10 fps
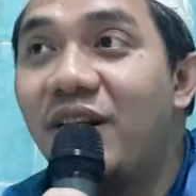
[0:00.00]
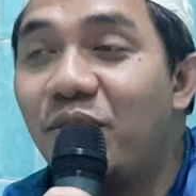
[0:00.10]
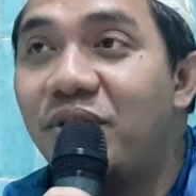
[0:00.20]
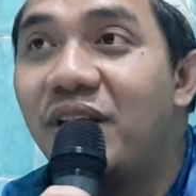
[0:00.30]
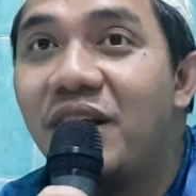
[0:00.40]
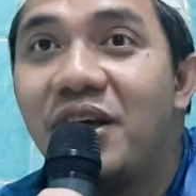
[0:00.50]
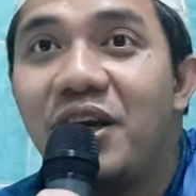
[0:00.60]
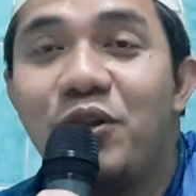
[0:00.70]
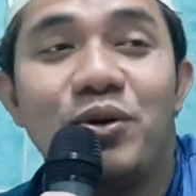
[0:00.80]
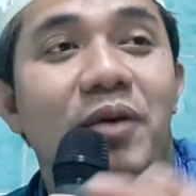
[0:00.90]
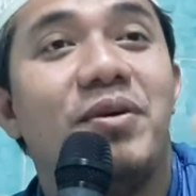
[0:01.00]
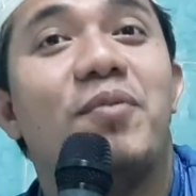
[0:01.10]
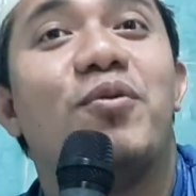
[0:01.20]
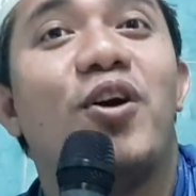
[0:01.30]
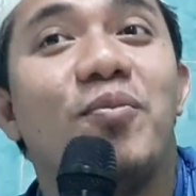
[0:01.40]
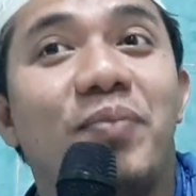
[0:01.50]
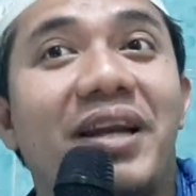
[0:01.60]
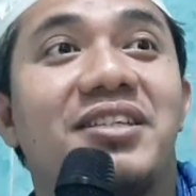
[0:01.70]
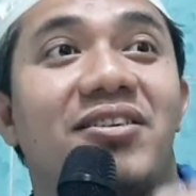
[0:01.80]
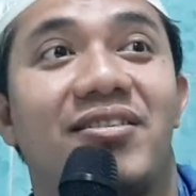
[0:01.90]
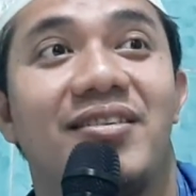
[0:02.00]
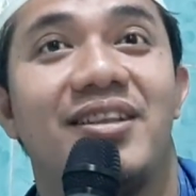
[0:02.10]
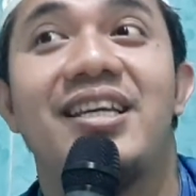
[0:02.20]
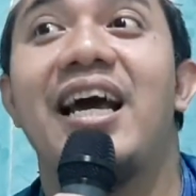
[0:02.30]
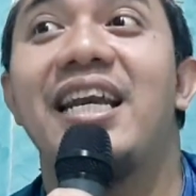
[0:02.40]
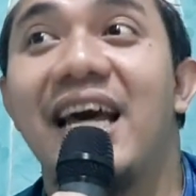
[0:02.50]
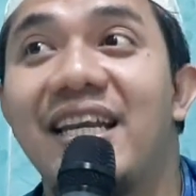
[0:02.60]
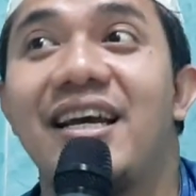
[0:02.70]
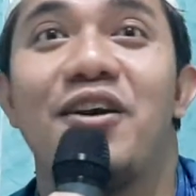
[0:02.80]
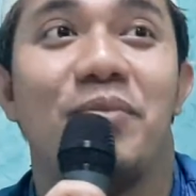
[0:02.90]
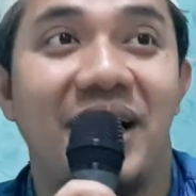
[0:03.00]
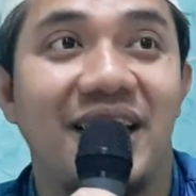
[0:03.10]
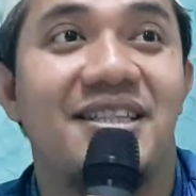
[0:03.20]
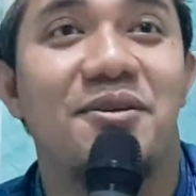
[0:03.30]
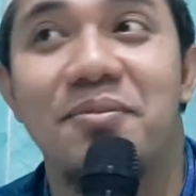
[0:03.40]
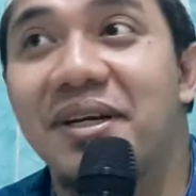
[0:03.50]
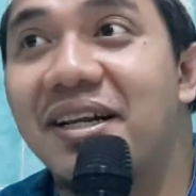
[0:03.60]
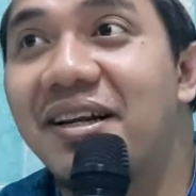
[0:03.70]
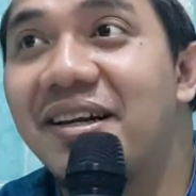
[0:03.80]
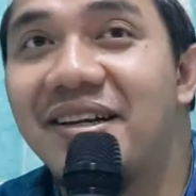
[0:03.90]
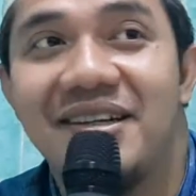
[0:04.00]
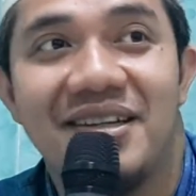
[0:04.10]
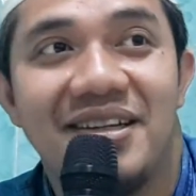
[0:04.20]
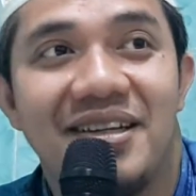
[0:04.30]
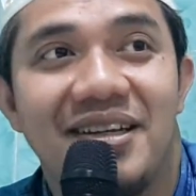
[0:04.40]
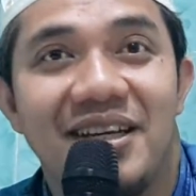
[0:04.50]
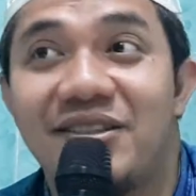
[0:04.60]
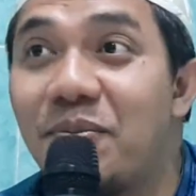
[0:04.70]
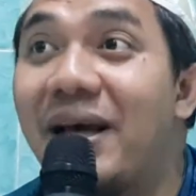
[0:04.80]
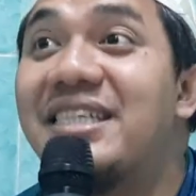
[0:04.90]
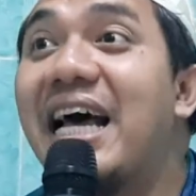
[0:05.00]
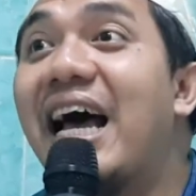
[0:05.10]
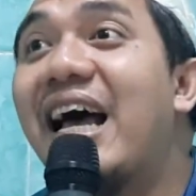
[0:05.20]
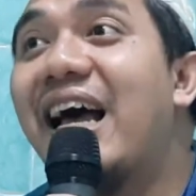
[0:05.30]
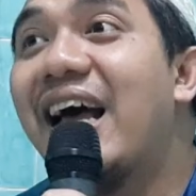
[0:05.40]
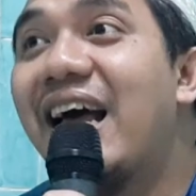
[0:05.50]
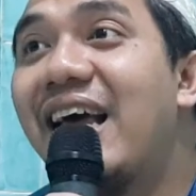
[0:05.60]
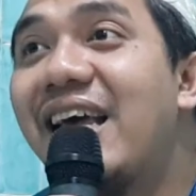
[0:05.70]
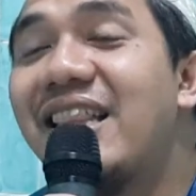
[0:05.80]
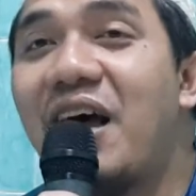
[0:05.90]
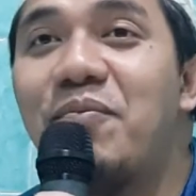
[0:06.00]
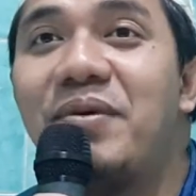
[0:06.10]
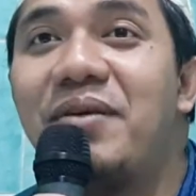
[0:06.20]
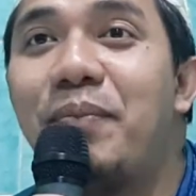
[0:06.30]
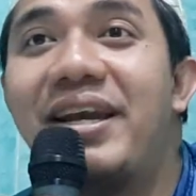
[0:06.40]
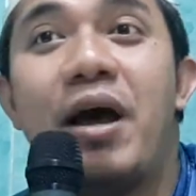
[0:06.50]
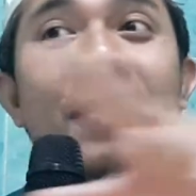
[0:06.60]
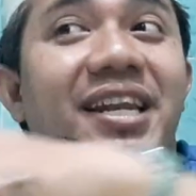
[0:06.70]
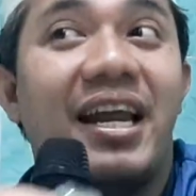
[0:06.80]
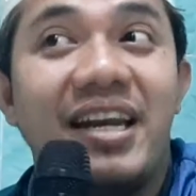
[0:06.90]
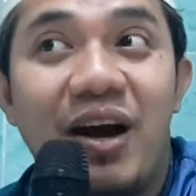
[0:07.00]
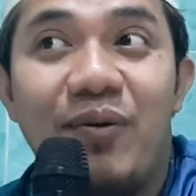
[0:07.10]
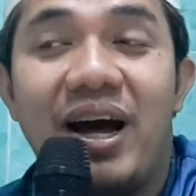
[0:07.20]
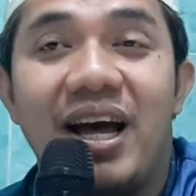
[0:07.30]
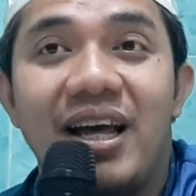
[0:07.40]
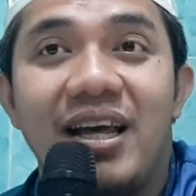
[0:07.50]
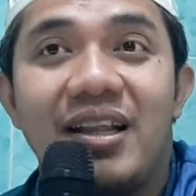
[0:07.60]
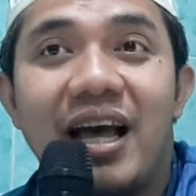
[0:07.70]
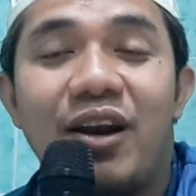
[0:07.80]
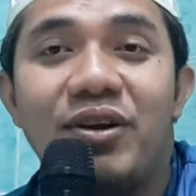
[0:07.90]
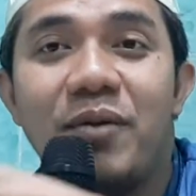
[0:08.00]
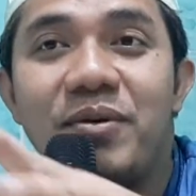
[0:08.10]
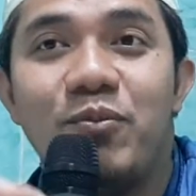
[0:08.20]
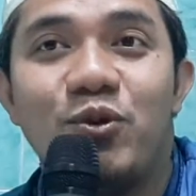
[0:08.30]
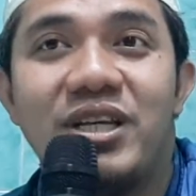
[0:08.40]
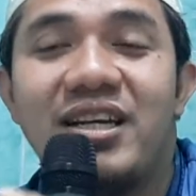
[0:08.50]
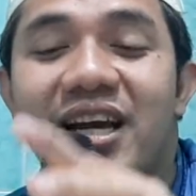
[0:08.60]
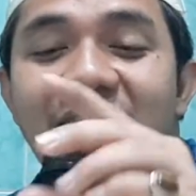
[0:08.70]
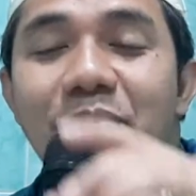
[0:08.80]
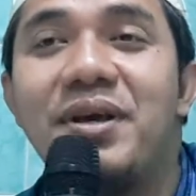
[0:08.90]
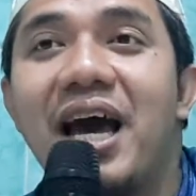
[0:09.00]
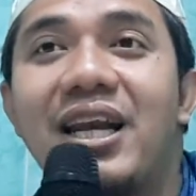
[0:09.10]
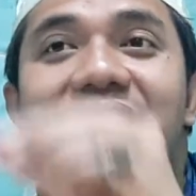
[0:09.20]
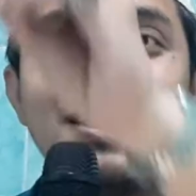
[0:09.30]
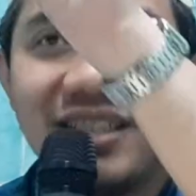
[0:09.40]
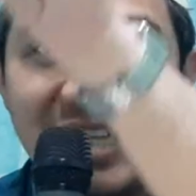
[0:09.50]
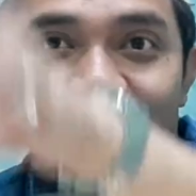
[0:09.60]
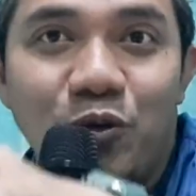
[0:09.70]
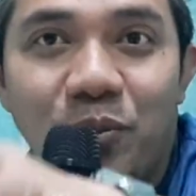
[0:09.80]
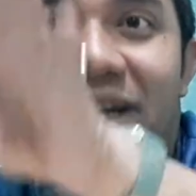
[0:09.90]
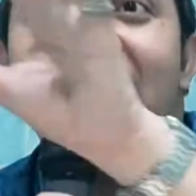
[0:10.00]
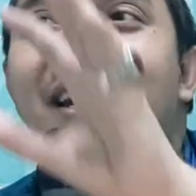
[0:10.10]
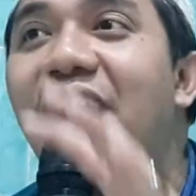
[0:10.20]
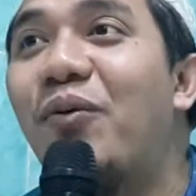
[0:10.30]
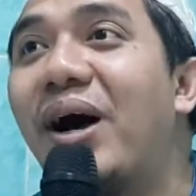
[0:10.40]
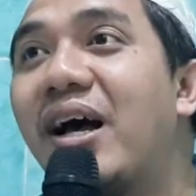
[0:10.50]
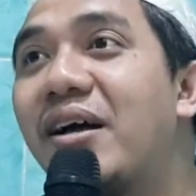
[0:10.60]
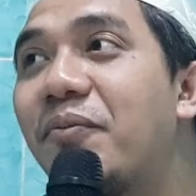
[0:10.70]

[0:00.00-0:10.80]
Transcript: Lut, itu Nabi Ibrahim perso dikandani kalau malaikat Jibril. Itu semasa. Tapi beda medan dakwah. Kalau Nabi Musa dengan Nabi Harin satu medan dakwah.